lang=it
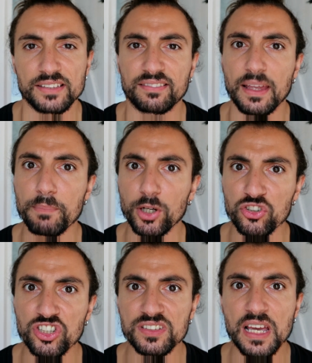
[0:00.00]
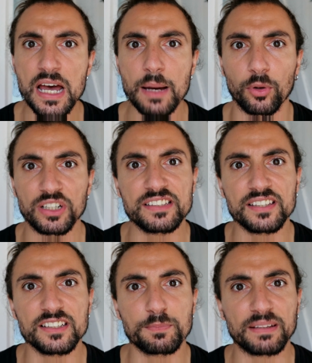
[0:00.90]
Settembre non ci siamo,
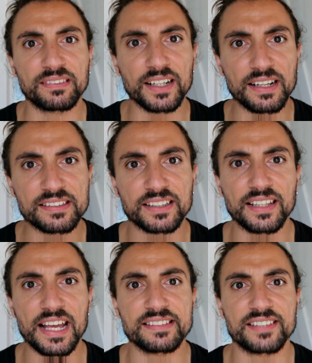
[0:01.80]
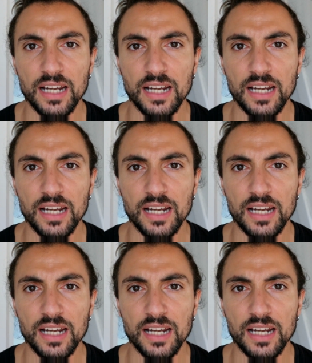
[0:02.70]
inizia a rispettare le scadenze.